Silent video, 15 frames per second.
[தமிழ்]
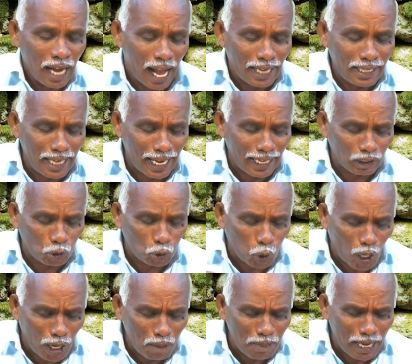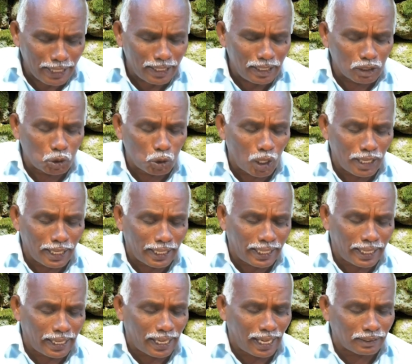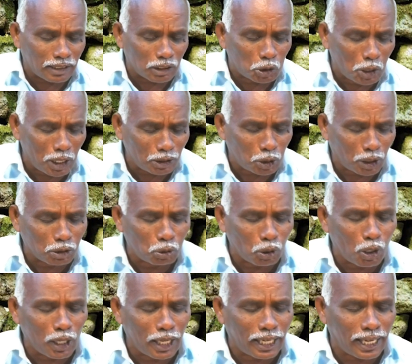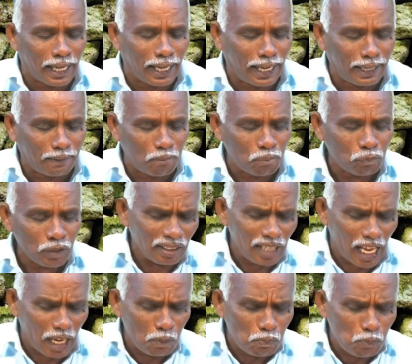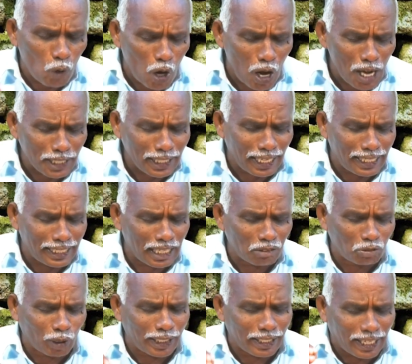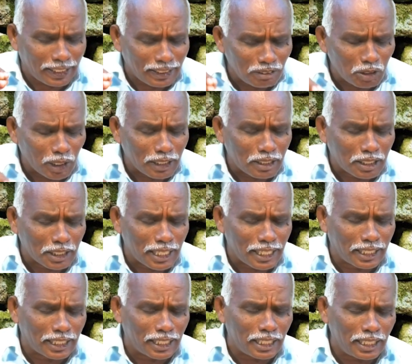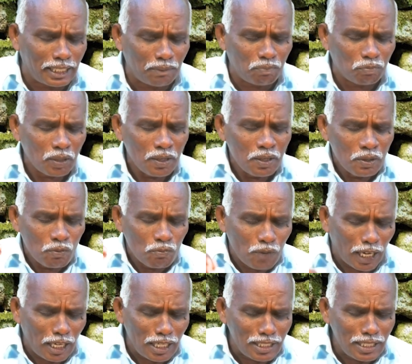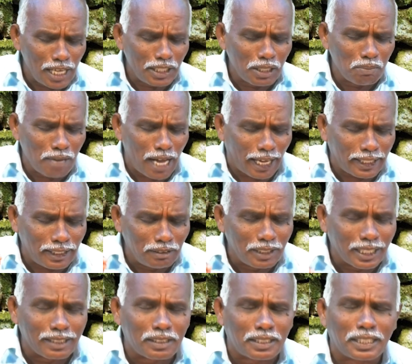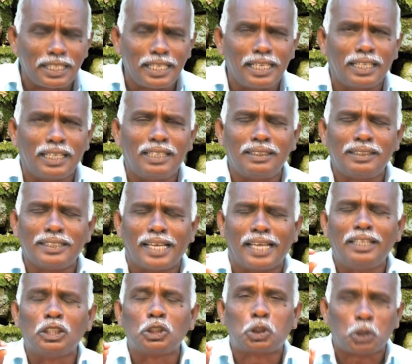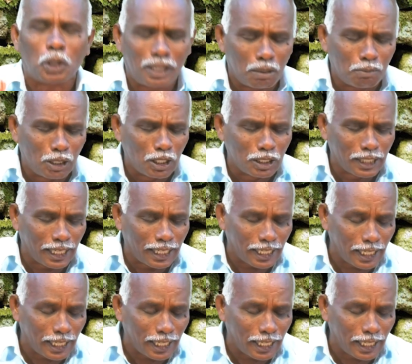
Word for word: அங்கே தோமா என்று சொல்லுகிற அந்த சீஷன் சொல்லுகிறார் நான் போகிற இடத்தை அறிந்திருக்கிறீர்கள் வழியையும் அறிந்திருக்கிறீர்கள் என்று சொன்ன பொழுது